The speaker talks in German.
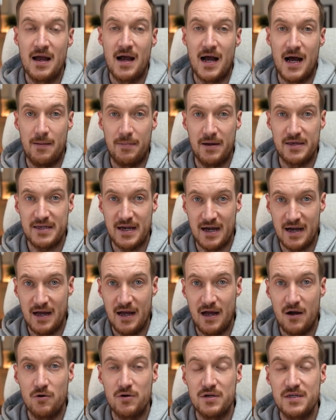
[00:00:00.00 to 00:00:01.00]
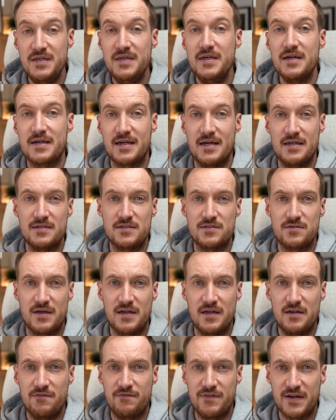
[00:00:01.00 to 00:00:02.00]
Aber ja, auch hier kann es zu
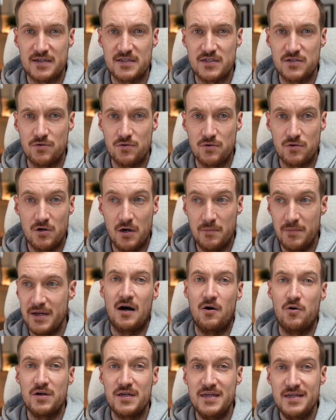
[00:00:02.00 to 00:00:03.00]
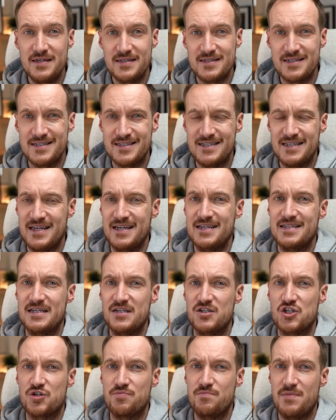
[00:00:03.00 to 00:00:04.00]
einer Infektion kommen. Auch hier sind sehr, sehr
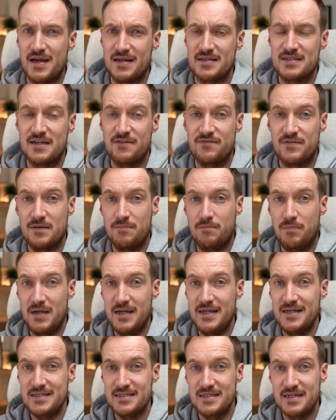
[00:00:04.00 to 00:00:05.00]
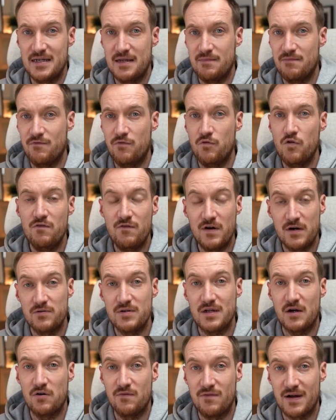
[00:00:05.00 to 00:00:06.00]
schmerzhafte Bläschen im Vulva-
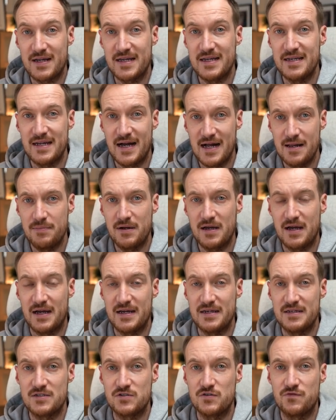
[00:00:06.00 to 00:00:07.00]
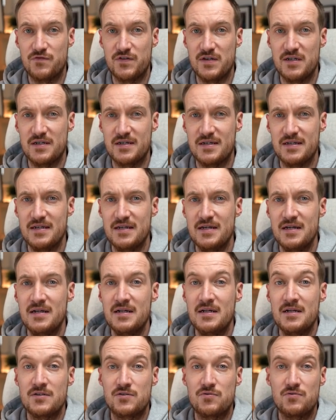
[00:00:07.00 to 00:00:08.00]
und auch Vaginalbereich zu finden,
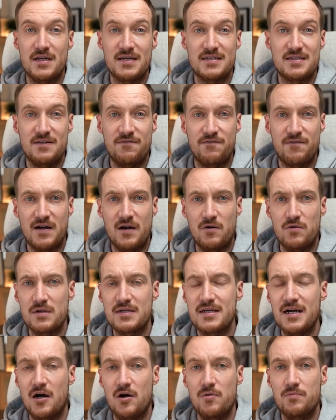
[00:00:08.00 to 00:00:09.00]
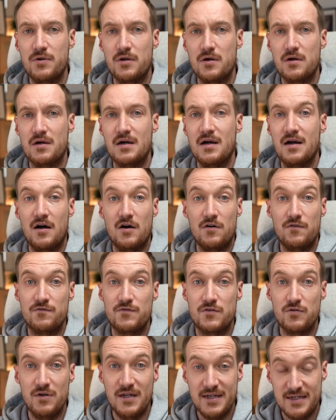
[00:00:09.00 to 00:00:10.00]
sodass die Frauen kaum noch auf
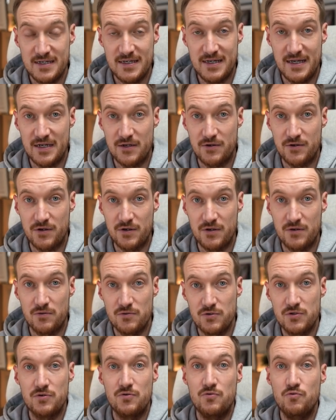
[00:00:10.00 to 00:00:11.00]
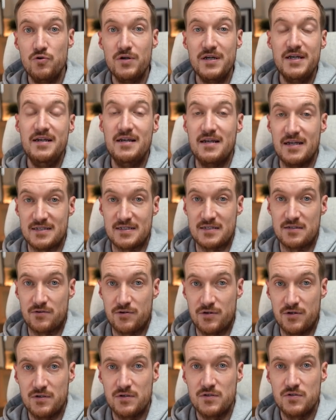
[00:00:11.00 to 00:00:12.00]
Toilette gehen können und Urin lassen
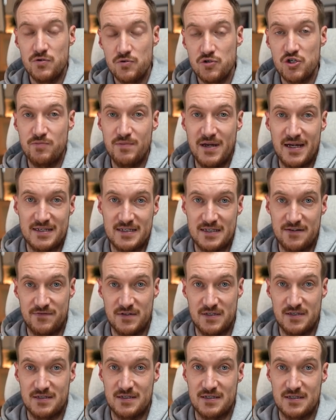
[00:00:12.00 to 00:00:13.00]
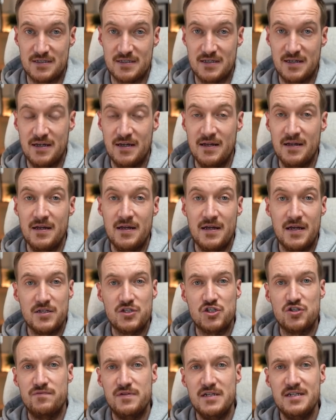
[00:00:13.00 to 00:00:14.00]
können. So schmerzhaft ist das. Es
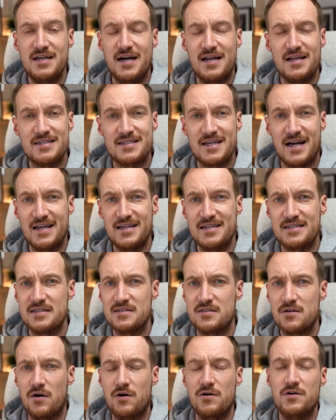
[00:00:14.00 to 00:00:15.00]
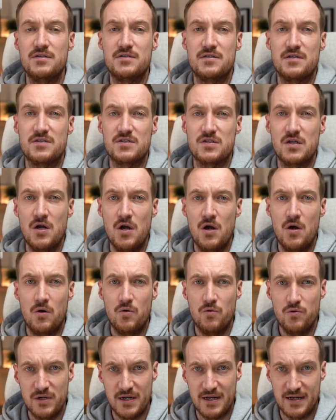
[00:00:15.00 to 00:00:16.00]
schwillt alles an, es ist äußerst
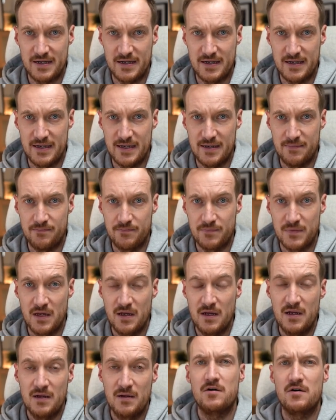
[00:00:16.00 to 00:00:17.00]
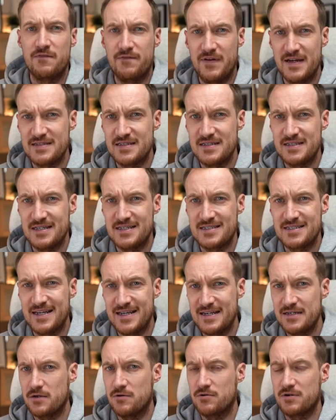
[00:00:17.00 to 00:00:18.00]
unangenehm. Und wer sich jetzt
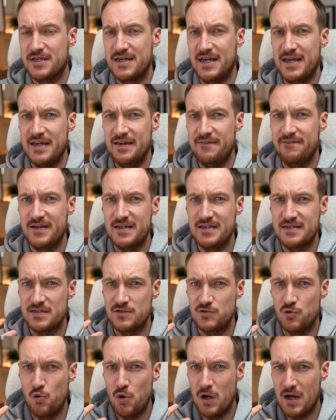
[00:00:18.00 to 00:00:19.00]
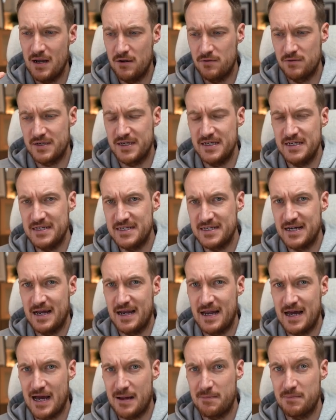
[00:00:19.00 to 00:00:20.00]
denkt, okay, wenn ich das oral und
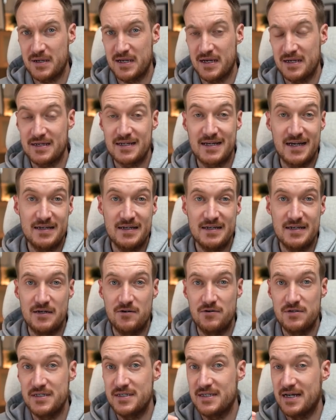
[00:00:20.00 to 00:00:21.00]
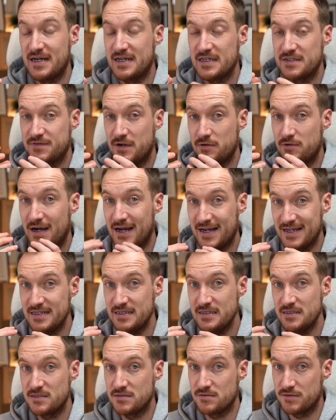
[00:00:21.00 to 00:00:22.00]
genital haben kann, kann denn auch dieser
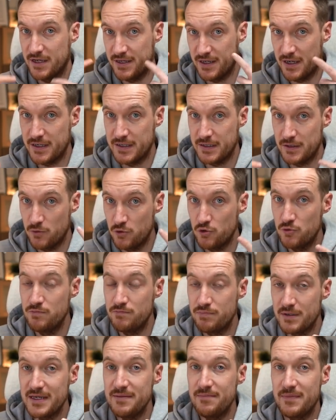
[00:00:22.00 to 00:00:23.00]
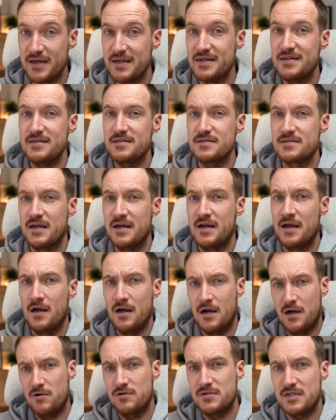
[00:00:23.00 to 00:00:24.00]
HSV1, der ja hier oben primär ist,
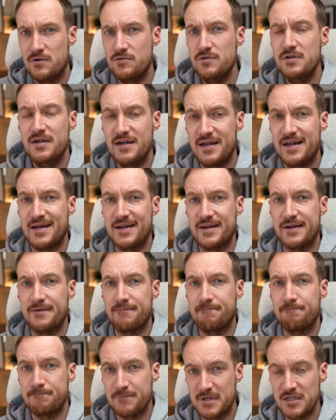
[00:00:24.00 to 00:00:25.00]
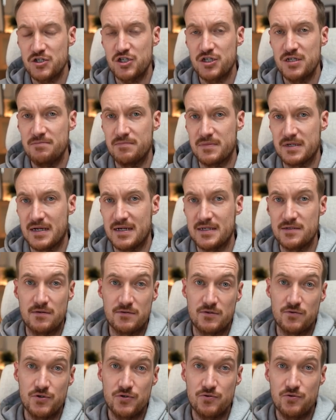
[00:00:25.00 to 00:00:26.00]
auch da unten landen? Das stimmt. Also
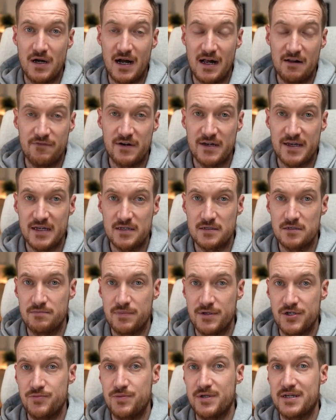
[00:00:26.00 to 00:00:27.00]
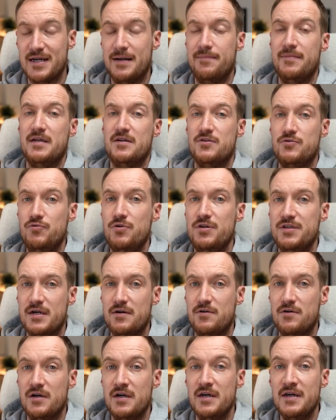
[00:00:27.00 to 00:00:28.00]
durch Oralverkehr zum Beispiel kann man natürlich
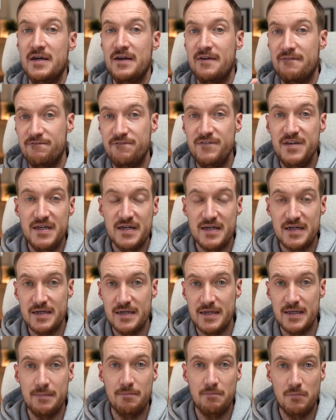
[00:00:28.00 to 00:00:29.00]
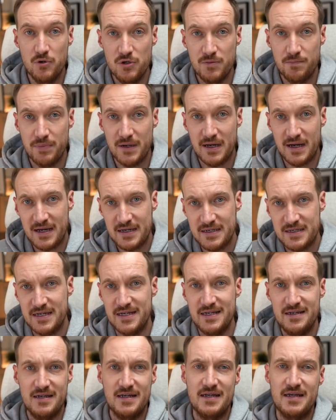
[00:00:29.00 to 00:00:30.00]
auch Viren im Mundbereich
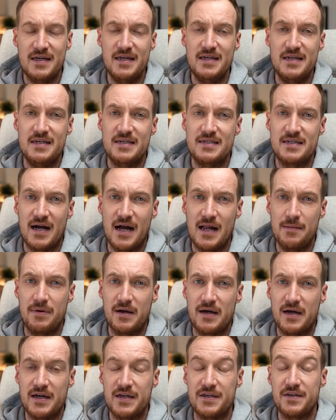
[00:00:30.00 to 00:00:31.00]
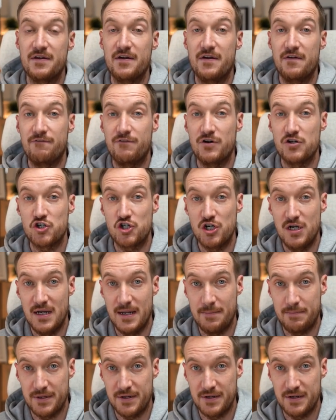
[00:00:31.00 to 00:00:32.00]
in den Genitalbereich
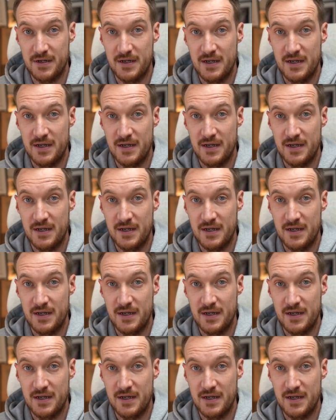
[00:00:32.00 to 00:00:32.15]
verschleppen.